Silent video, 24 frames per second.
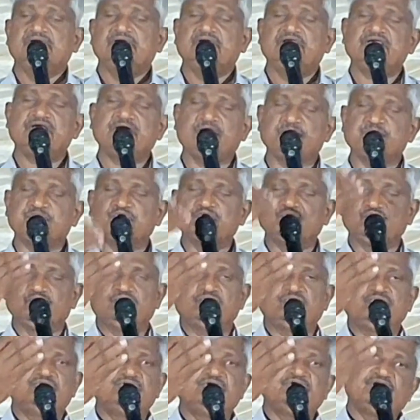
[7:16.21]
ఇక అప్పుడు
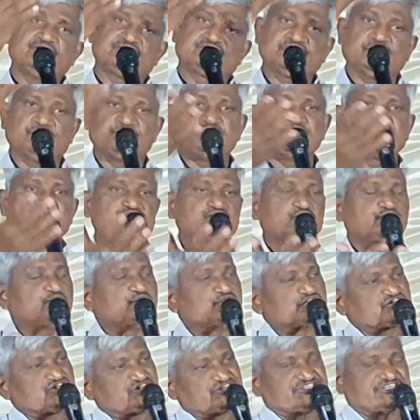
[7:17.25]
వాళ్ళు తప్పించుకొని
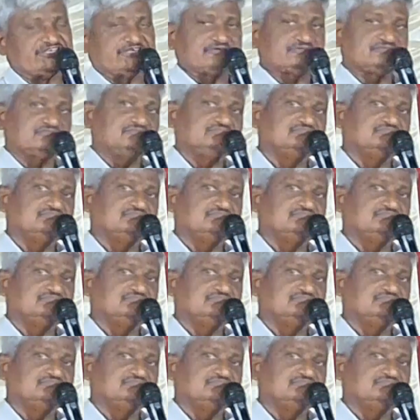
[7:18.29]
వచ్చేసారు